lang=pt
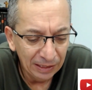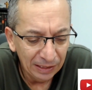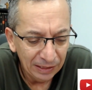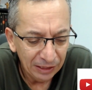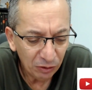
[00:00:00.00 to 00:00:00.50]

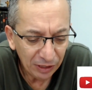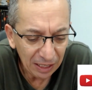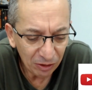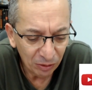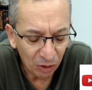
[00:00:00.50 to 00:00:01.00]
E eu
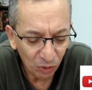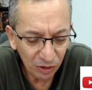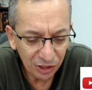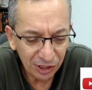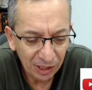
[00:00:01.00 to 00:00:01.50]
quero
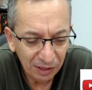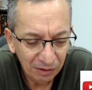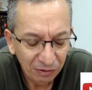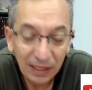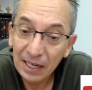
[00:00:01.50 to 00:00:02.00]
hoje
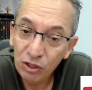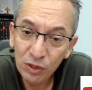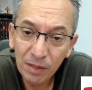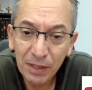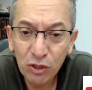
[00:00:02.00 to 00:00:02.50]
falar
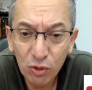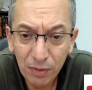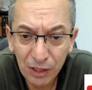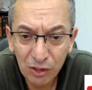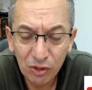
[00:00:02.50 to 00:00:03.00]
justamente
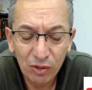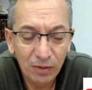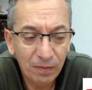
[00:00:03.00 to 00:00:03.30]
sobre isso.